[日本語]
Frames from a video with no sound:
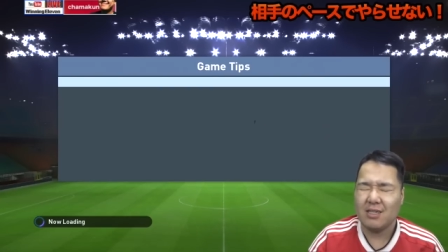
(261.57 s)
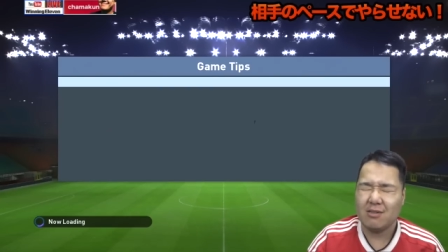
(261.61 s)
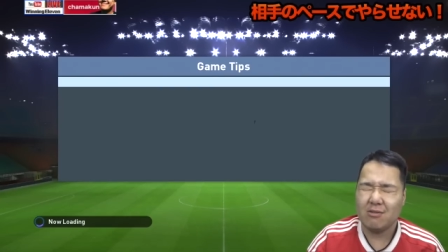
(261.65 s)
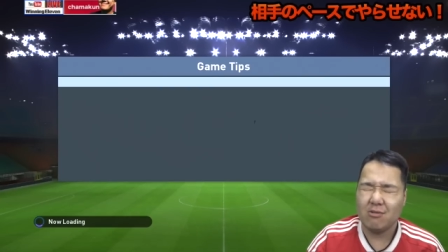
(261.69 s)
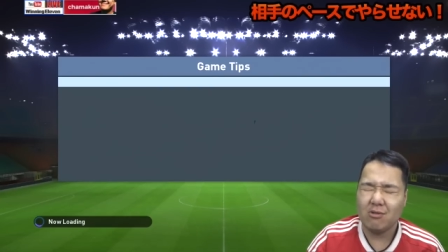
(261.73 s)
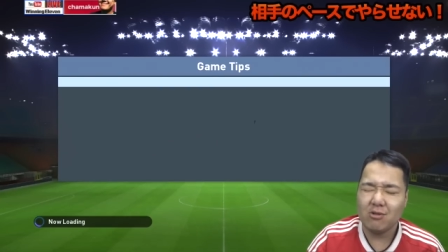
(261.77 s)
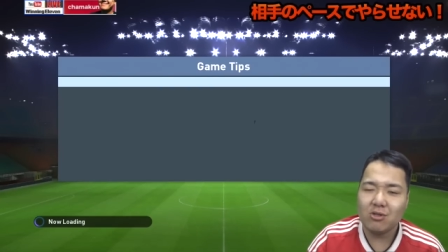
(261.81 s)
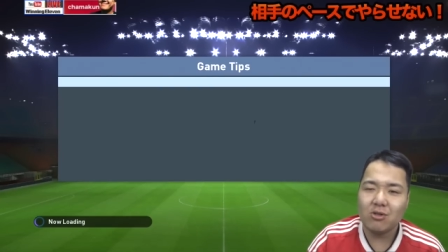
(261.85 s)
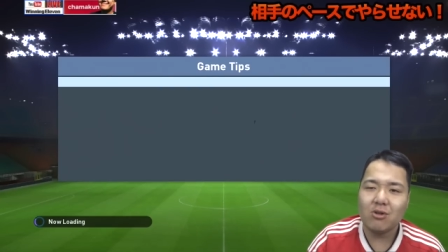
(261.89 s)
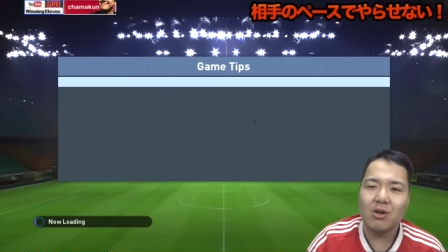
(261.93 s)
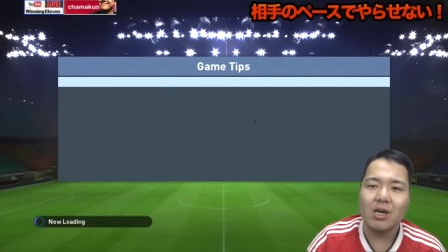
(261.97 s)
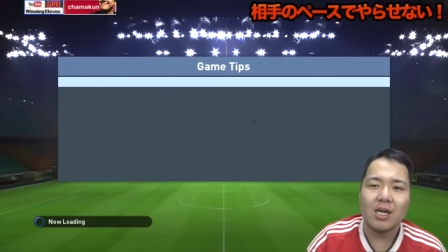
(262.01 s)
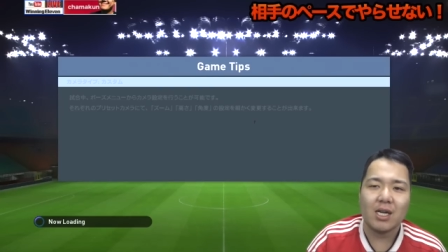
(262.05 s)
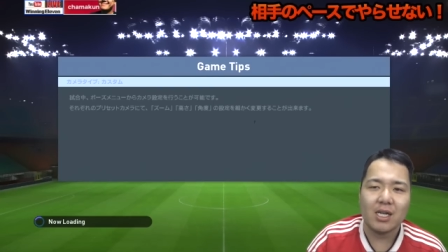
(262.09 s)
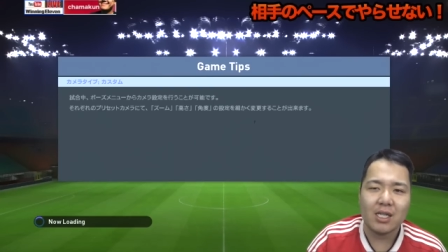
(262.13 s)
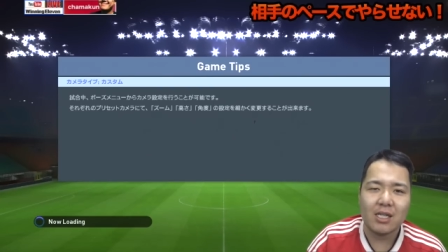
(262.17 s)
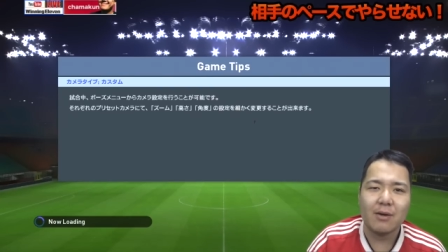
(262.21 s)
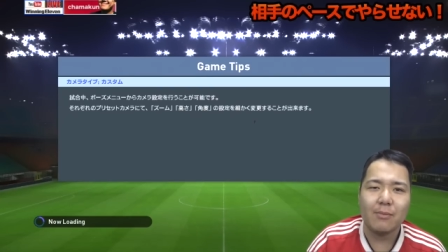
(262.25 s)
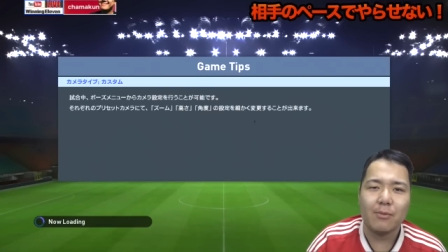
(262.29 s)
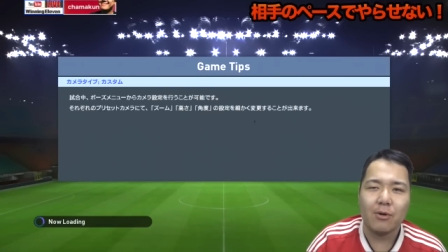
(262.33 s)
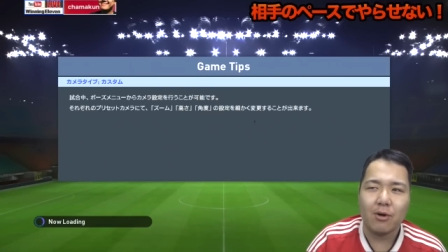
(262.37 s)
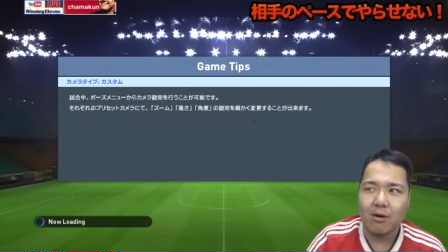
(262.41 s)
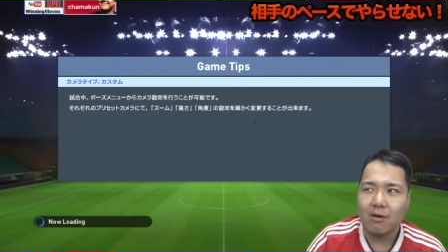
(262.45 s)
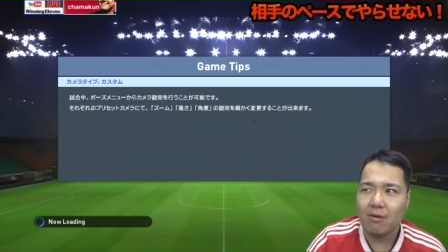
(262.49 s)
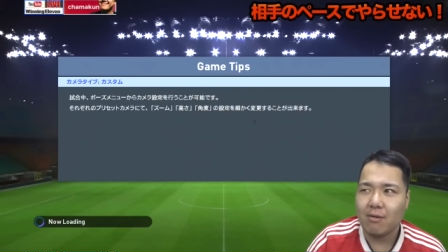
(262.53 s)
どうしようかね、で
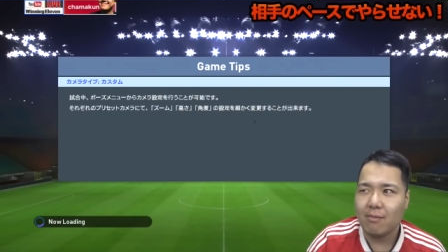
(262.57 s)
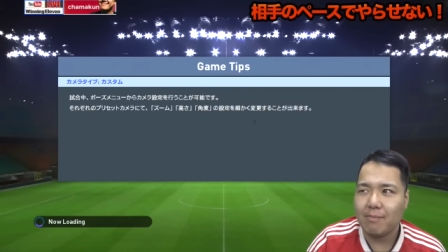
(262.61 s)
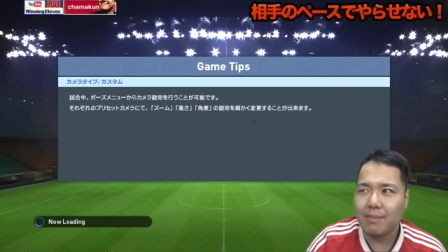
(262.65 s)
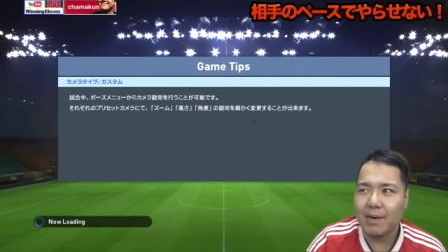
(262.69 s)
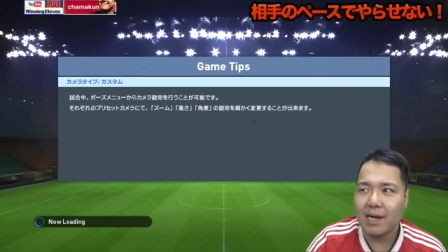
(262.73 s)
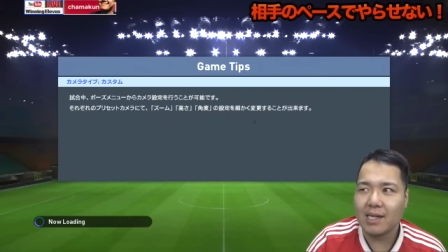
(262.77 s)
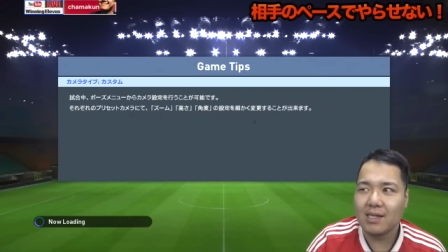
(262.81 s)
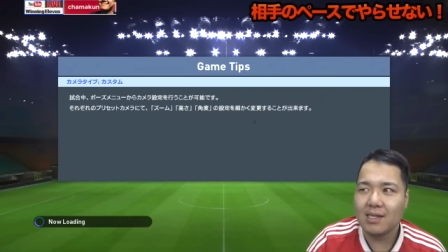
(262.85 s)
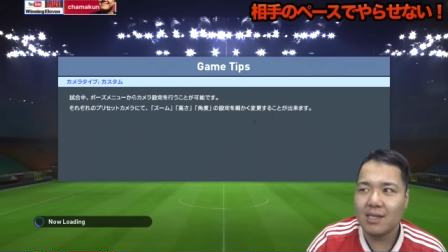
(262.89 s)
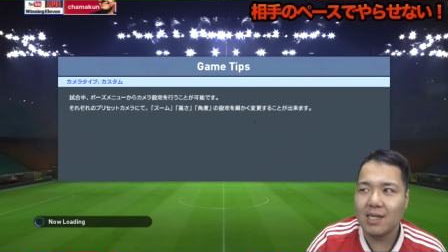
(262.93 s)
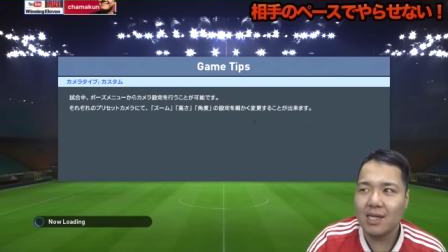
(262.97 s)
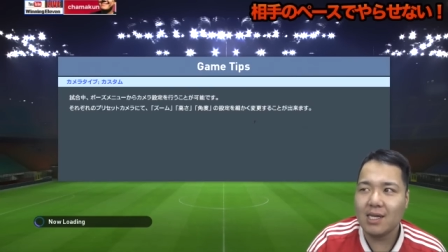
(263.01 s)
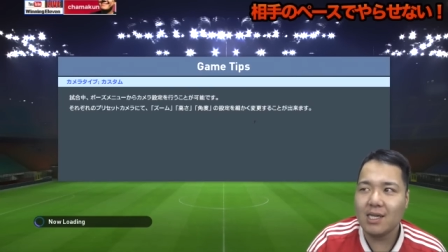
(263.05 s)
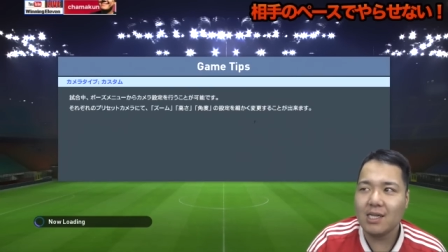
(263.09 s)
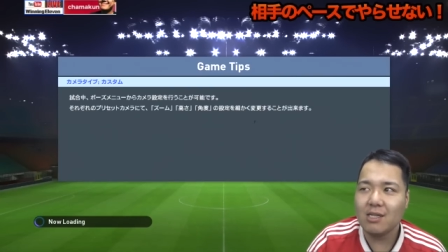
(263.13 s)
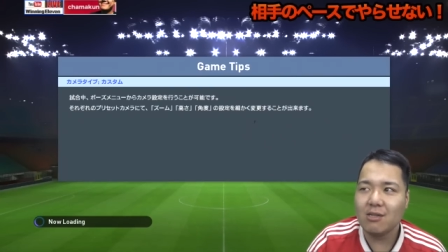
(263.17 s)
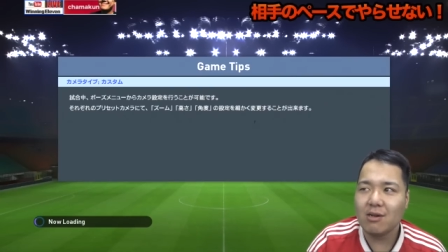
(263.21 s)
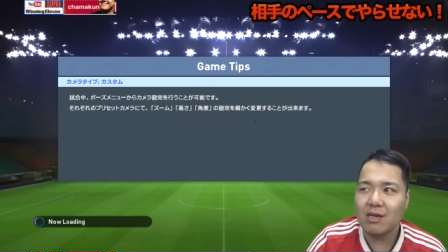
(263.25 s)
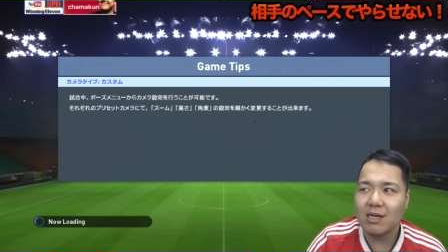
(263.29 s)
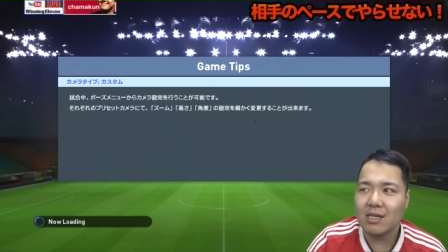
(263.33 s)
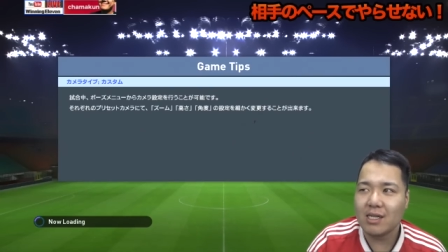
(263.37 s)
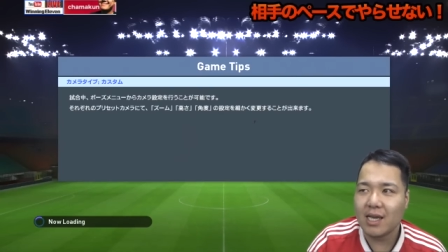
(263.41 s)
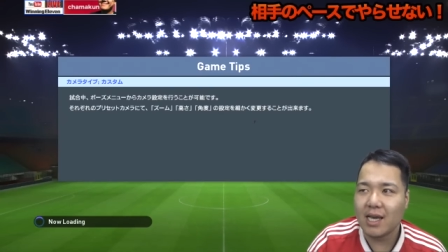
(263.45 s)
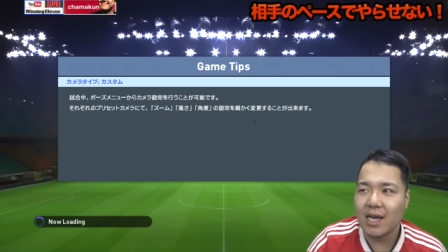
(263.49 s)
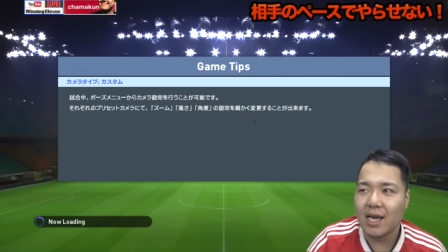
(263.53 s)
も。バッテリーと
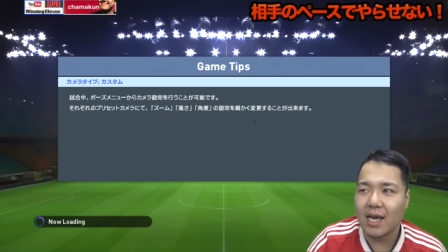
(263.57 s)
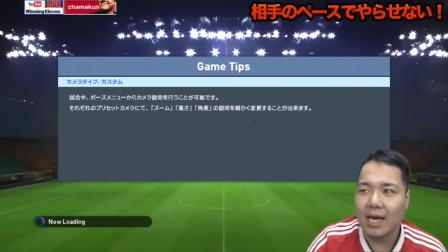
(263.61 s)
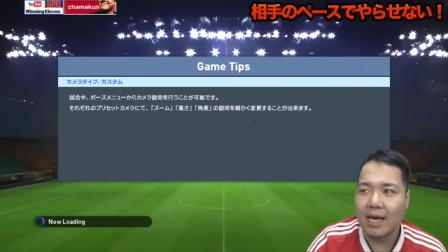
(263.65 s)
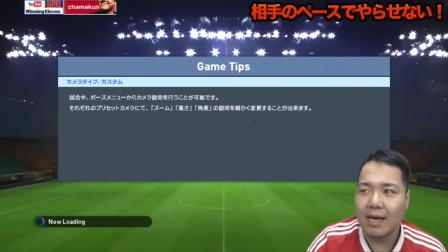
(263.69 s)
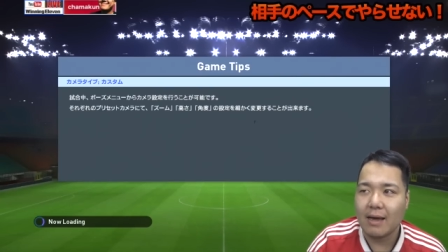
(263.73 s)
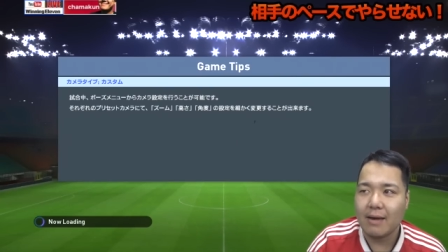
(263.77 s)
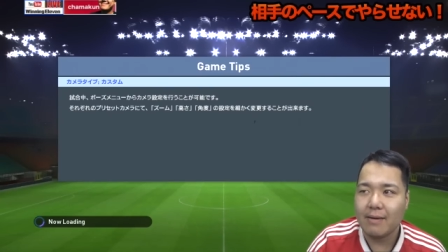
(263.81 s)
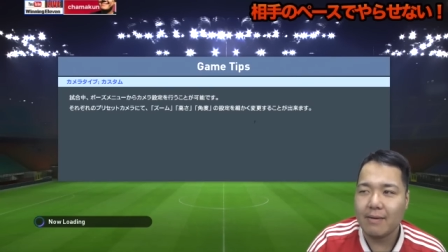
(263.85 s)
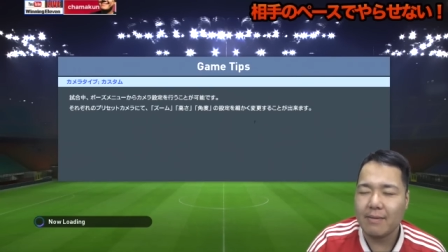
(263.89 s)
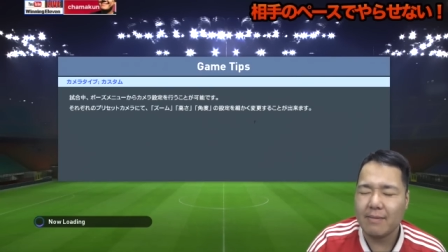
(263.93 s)
かね、